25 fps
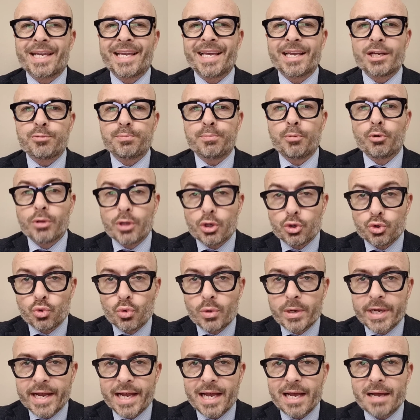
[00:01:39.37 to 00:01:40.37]
che risponde
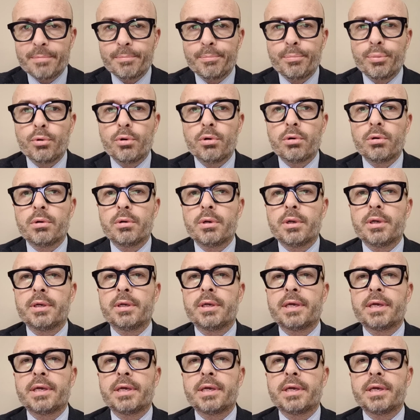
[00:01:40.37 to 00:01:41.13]
sul campo eh,